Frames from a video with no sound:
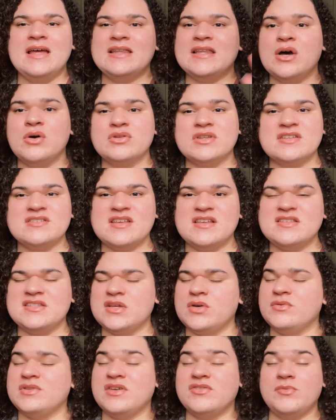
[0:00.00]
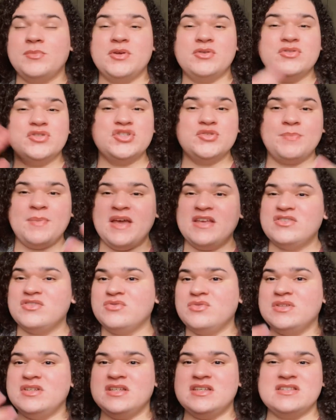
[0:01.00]
na outra sessão eu tava meio
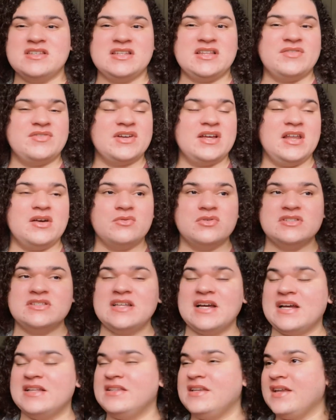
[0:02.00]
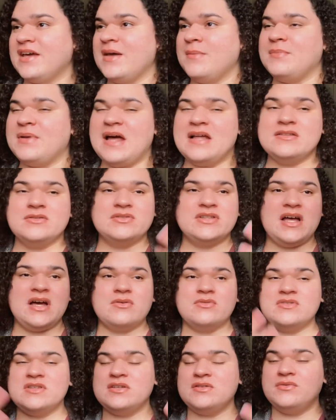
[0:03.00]
disperso no início, que tava aquela coisa da cadeira quebrada, eu não
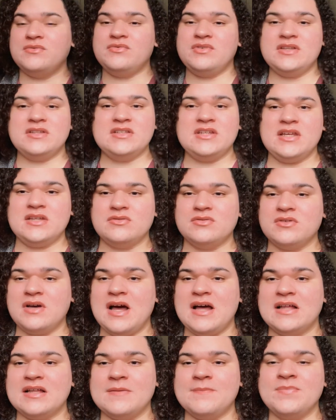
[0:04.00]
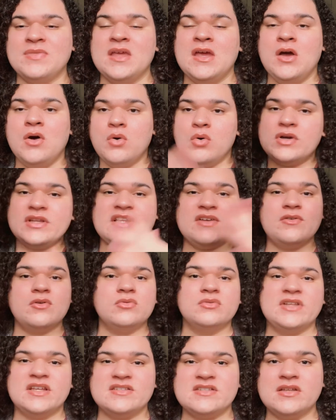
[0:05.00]
tava conseguindo ver direito a... o que
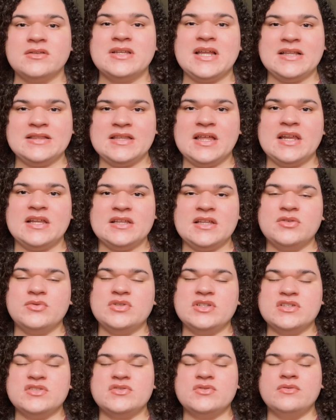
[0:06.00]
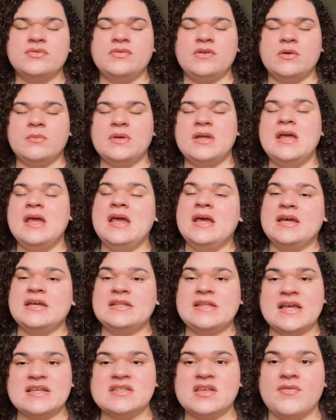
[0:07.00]
tava acontecendo na tela, né, no início do filme.
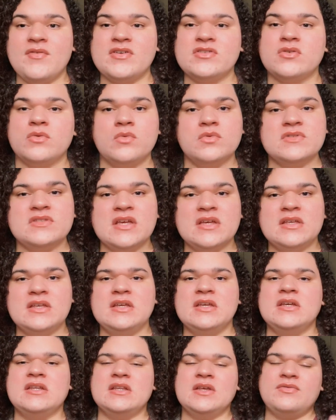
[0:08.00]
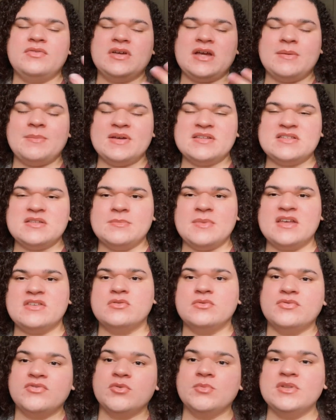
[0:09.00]
E dessa vez eu consegui, né, ficar mais
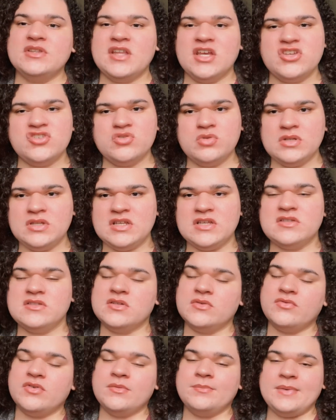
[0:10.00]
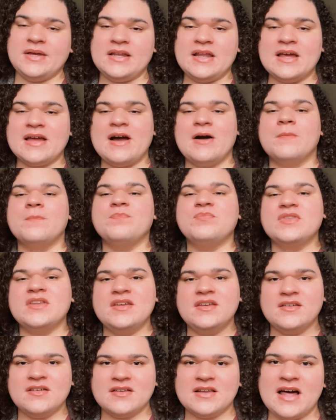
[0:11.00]
imerso no filme desde o início, então foi bem
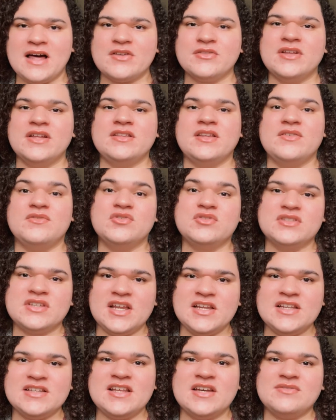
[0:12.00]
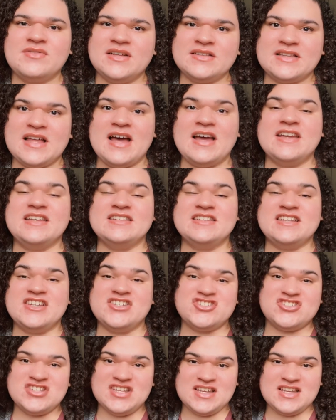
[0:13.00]
legal. E claro, né, teve o trailer de Avatar em
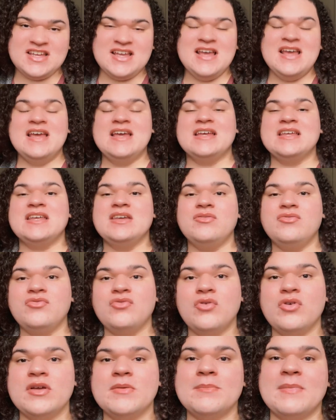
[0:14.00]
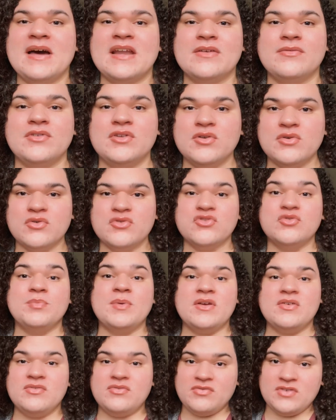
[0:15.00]
3D, que foi maravilhoso,
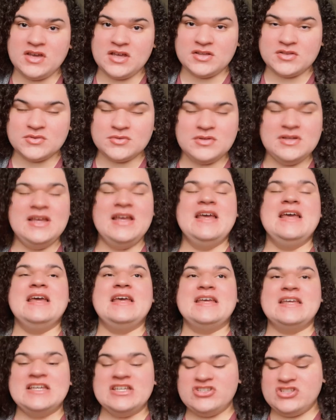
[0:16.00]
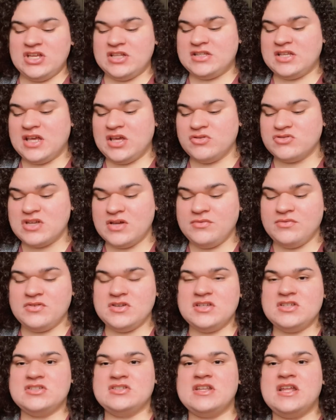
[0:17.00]
perfeito. E, gente, eu já
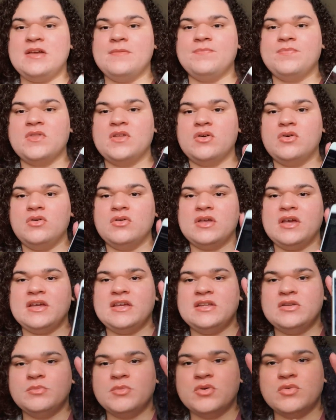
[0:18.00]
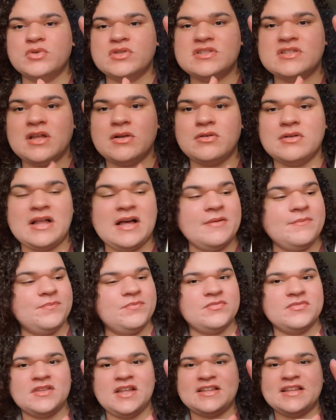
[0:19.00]
fiz, né, coloquei aqui no meu outro
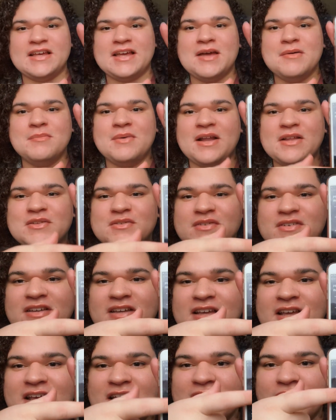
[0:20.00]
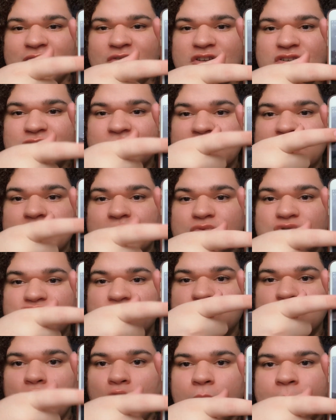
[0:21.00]
celular, tá até quebrado, viu? Fiz uma,
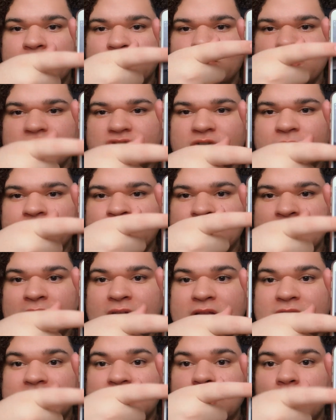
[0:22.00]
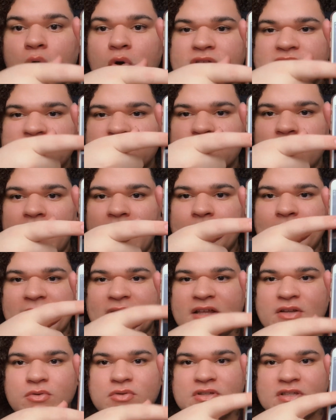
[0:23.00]
uns tópicos de coisas que eu
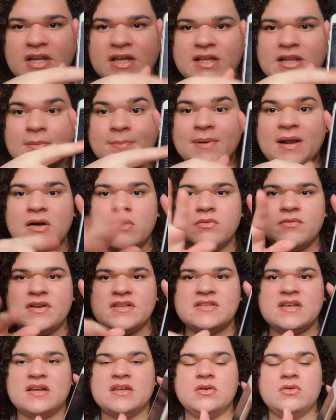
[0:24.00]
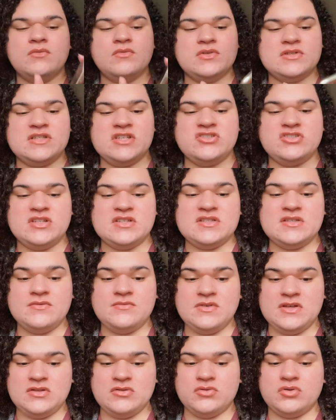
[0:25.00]
reparei no trailer para conversar aqui com vocês
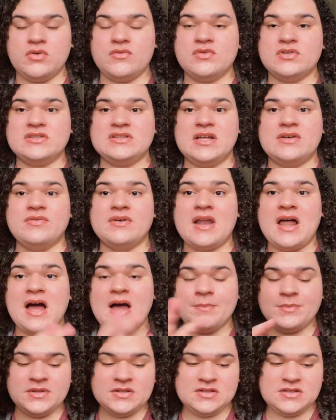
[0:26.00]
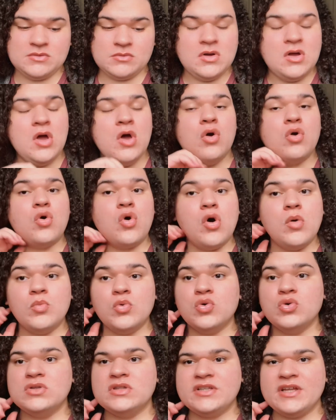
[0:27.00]
nesse vídeo. Então eu vou tentar falar rapidinho.
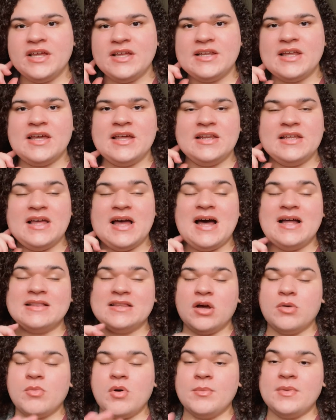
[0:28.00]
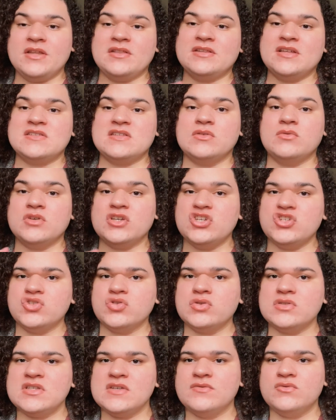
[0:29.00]
Como o trailer, ele até o momento está sendo
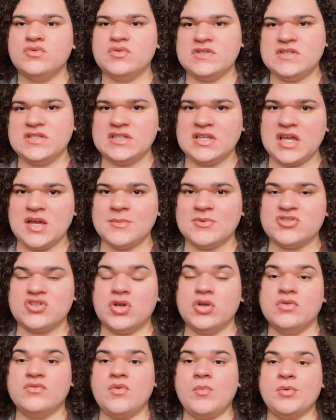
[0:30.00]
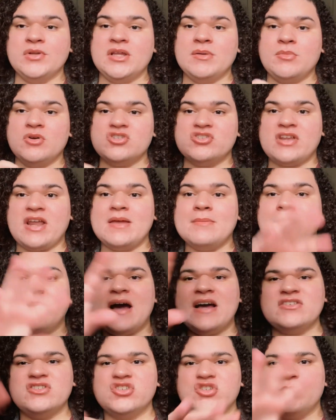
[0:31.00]
exclusivo dos cinemas, eu não vou poder mostrar
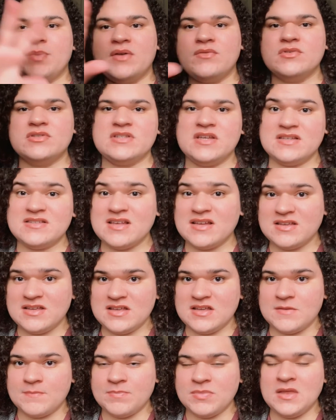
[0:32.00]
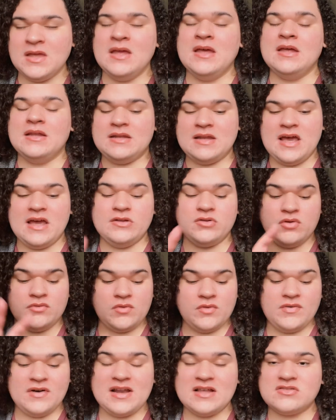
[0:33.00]
imagens para vocês aqui, né?
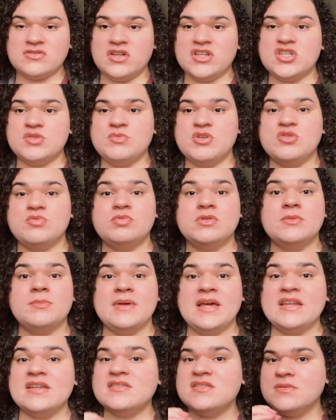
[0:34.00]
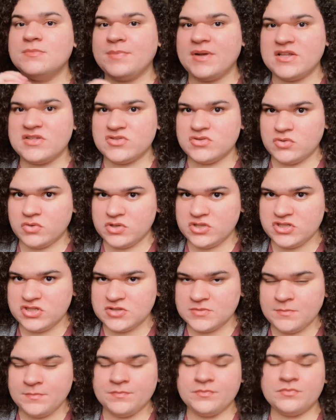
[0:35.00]
Então eu vou falar só das minhas primeiras impressões,